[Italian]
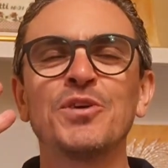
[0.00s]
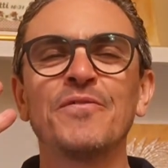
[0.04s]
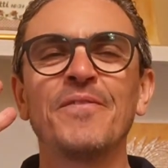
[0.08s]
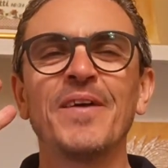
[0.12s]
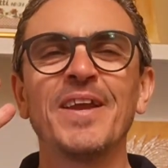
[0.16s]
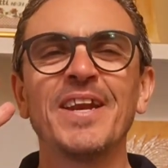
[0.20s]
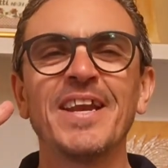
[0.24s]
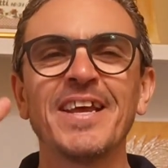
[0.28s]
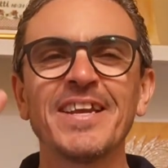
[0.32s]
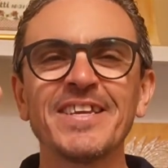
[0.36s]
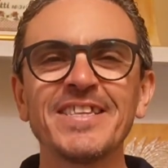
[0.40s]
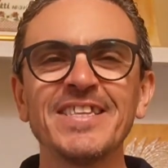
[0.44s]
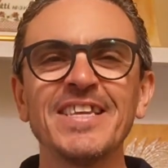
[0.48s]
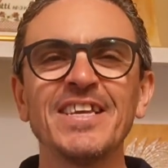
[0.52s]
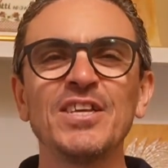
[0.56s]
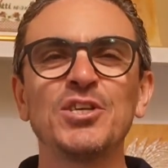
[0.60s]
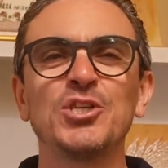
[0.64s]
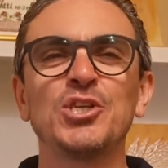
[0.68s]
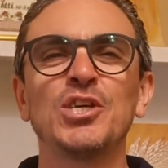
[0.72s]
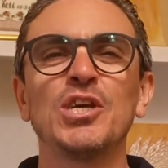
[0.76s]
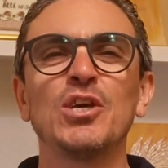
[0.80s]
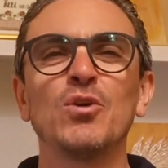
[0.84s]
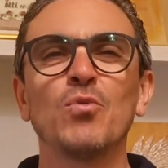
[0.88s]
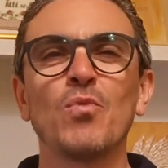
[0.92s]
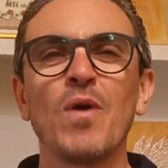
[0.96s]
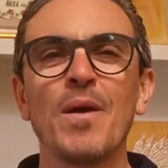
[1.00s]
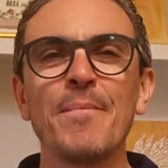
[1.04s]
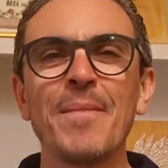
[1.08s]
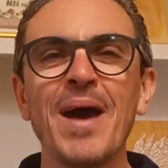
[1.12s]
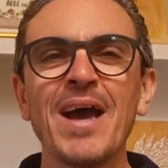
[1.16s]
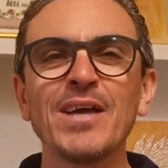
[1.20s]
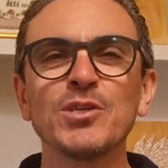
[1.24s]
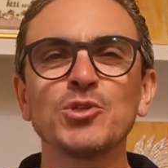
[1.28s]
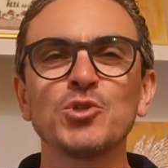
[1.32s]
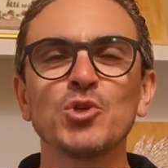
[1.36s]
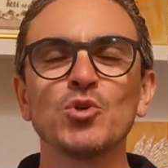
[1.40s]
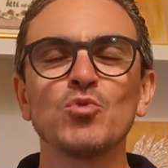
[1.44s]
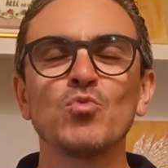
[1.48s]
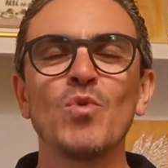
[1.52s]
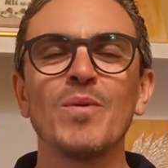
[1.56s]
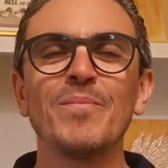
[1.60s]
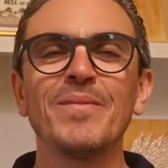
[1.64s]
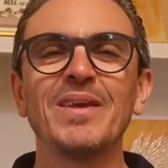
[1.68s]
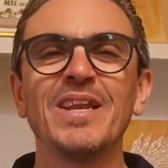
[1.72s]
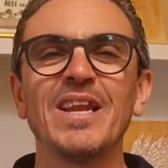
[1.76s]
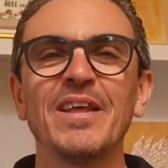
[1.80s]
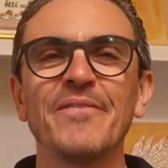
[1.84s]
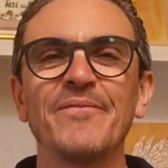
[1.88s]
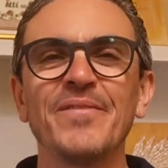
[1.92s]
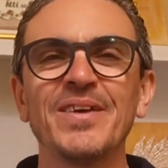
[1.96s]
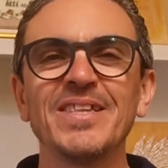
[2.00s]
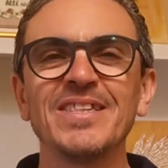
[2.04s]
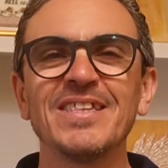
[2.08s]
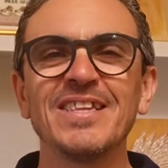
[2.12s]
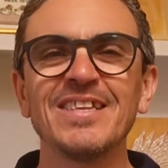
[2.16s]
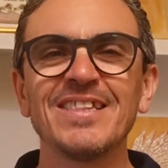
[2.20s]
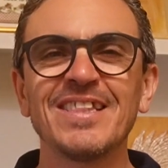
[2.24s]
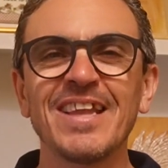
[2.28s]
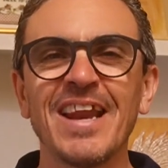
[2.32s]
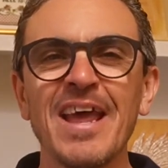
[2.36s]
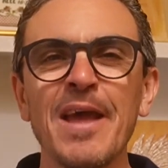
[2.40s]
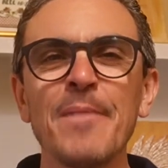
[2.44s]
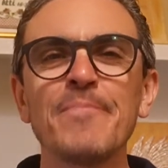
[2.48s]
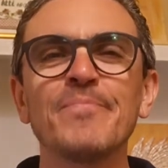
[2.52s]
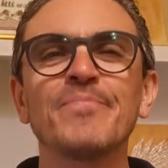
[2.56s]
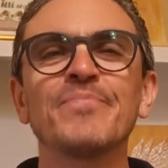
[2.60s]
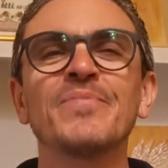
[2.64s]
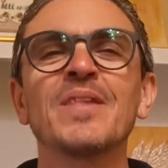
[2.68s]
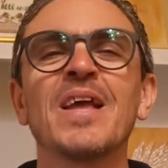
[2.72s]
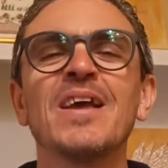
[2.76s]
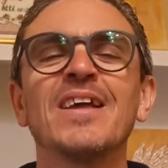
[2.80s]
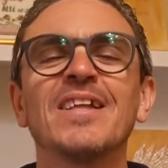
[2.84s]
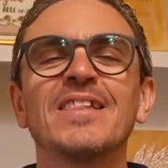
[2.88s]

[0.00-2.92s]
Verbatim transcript: venerdì 5 maggio 2023,